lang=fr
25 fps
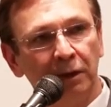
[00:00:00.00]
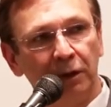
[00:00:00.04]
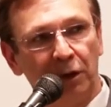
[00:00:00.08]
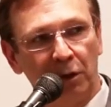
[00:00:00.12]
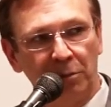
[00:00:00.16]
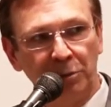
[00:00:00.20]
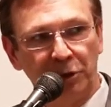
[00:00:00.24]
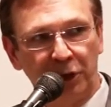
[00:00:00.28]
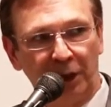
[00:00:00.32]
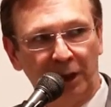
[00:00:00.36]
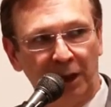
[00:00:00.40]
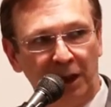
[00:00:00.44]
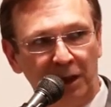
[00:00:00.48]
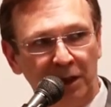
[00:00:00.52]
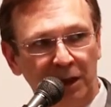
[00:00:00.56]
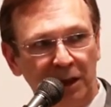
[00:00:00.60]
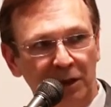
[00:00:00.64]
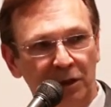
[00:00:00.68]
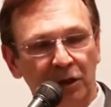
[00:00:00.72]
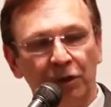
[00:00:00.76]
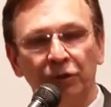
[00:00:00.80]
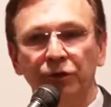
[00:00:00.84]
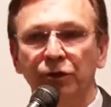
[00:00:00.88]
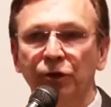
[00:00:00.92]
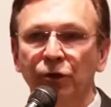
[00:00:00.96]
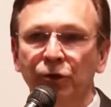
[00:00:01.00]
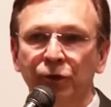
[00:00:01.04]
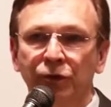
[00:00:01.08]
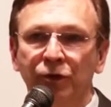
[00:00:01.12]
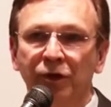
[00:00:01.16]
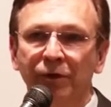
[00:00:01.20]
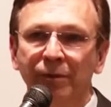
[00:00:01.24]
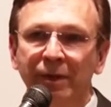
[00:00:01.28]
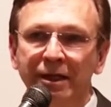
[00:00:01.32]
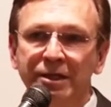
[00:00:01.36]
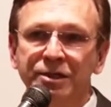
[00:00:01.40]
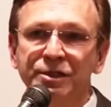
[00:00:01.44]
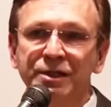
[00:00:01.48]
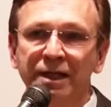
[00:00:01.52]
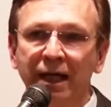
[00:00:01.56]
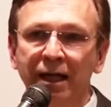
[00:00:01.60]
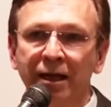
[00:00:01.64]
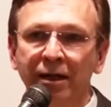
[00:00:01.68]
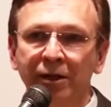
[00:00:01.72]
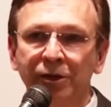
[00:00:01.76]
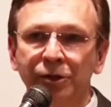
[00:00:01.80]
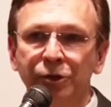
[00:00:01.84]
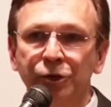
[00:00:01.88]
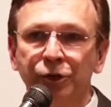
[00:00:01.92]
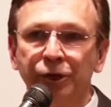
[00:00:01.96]
Comme je l'ai dit dans d'autres
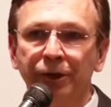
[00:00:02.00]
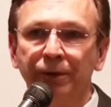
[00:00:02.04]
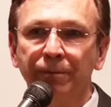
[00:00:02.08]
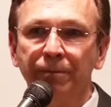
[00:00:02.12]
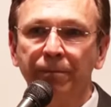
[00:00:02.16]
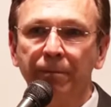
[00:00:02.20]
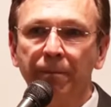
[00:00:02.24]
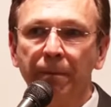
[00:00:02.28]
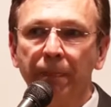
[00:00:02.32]
messages,